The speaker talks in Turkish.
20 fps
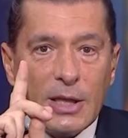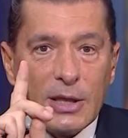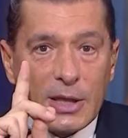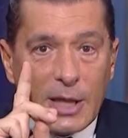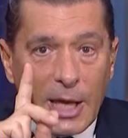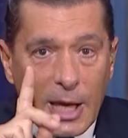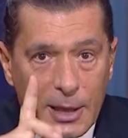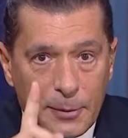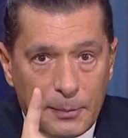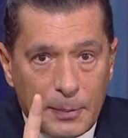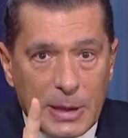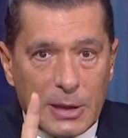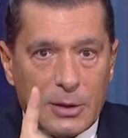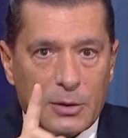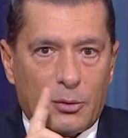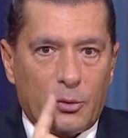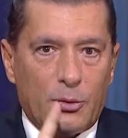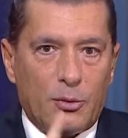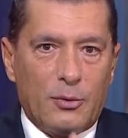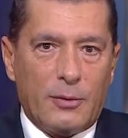tek
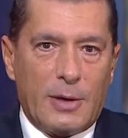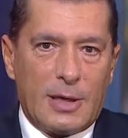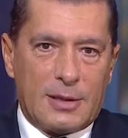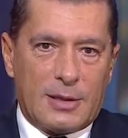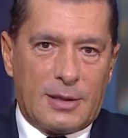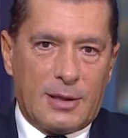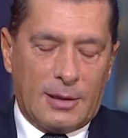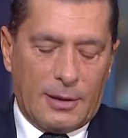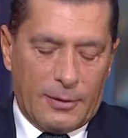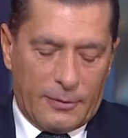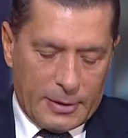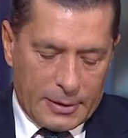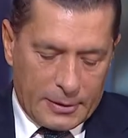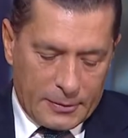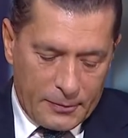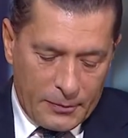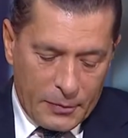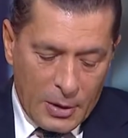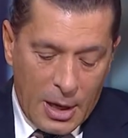bir üniversitede var.